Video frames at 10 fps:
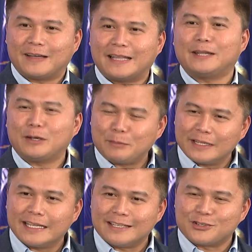ano
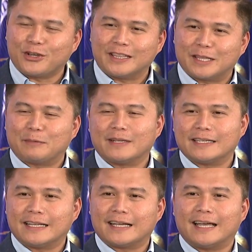naman yan? Joint naman
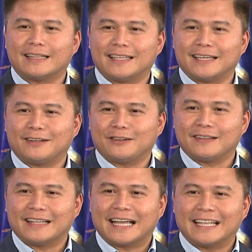yan ang ating, ano,
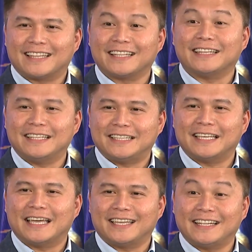ang ating
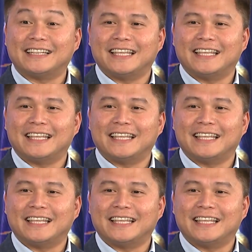DTI. Para lang